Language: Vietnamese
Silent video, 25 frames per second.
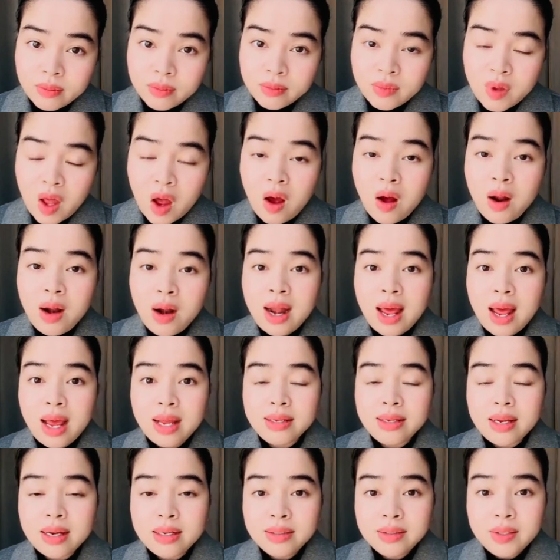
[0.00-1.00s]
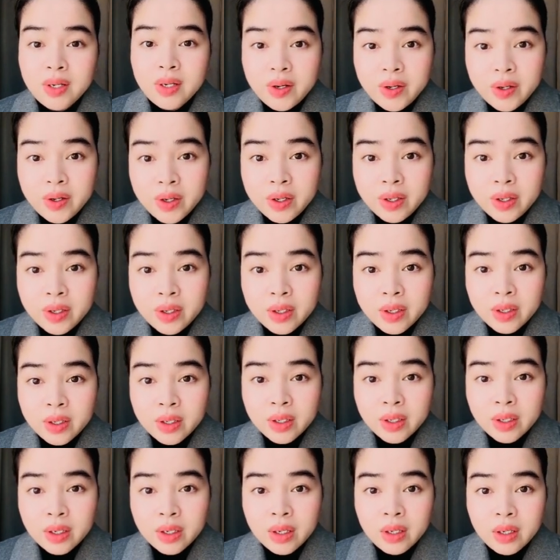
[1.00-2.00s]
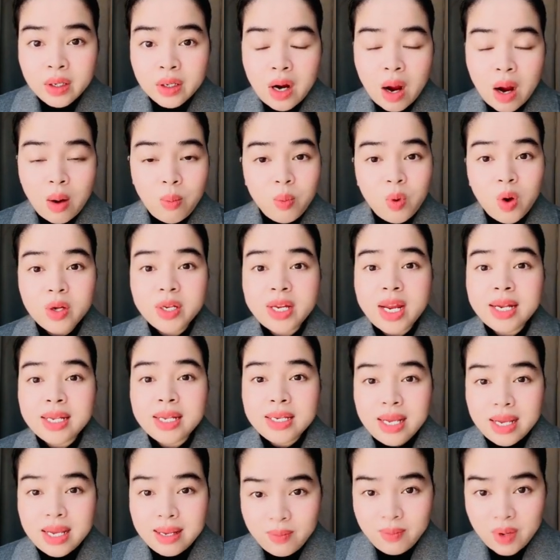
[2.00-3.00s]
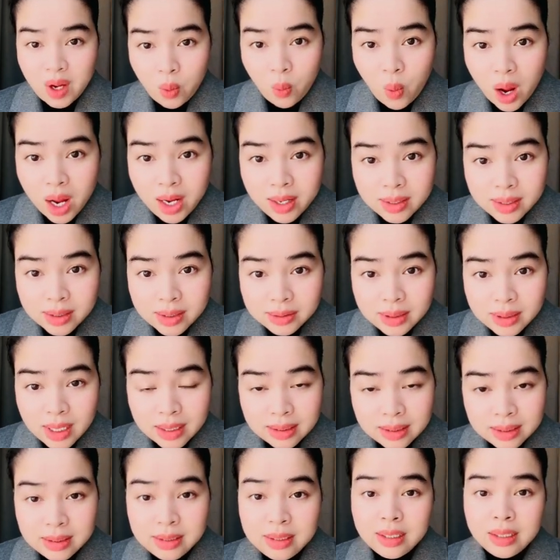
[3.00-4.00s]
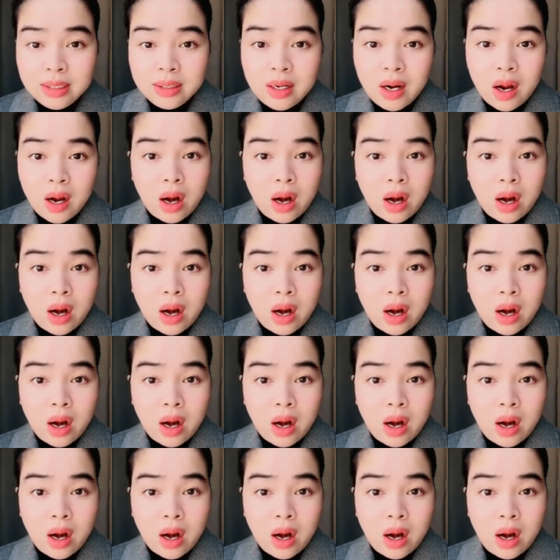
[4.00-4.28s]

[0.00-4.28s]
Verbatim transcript: đó là những đứa không có trách nhiệm với quê hương đất nước